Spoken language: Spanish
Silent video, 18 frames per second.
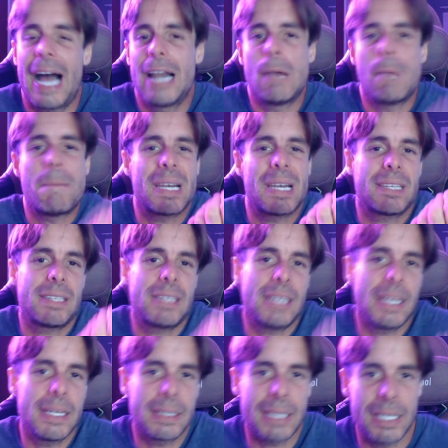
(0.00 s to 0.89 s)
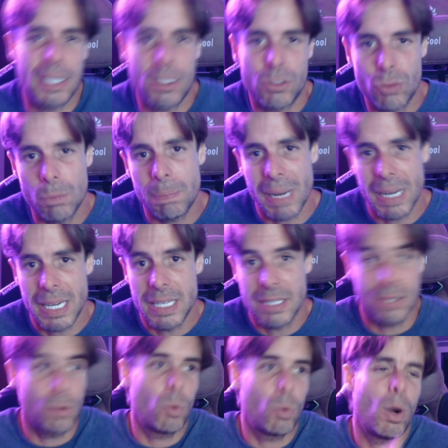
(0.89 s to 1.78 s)
al presidente de su
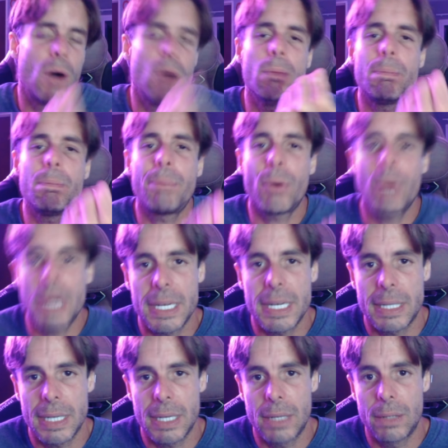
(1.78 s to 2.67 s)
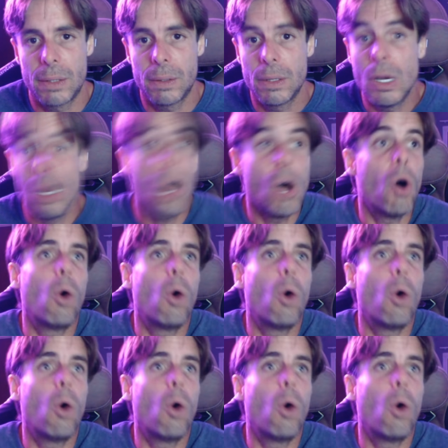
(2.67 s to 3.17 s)
país o a un político